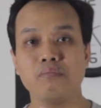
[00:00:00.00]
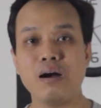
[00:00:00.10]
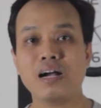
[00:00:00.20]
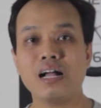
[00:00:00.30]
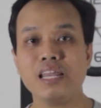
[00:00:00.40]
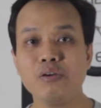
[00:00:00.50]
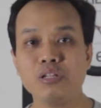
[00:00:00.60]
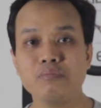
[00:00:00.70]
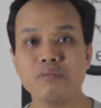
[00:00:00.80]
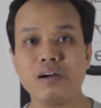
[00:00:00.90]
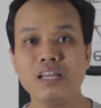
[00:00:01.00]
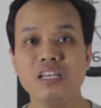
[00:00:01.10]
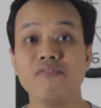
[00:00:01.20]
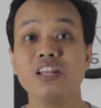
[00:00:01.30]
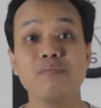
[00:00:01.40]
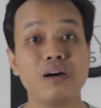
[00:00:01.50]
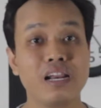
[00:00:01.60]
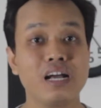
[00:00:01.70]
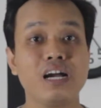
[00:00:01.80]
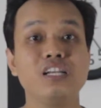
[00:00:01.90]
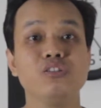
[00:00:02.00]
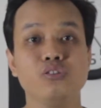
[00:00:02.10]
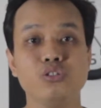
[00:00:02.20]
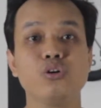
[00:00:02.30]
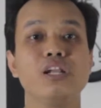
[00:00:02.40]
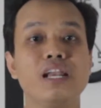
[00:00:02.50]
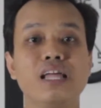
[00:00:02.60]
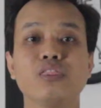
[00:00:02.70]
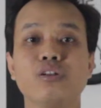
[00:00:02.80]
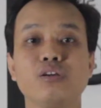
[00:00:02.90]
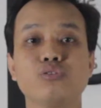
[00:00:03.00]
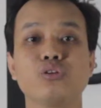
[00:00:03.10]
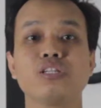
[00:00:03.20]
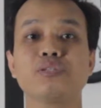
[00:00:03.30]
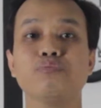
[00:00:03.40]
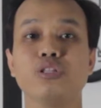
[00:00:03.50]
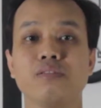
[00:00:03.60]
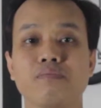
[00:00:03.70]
bakal ikut bermain di film arahan Joe dan Anthony Russo tersebut.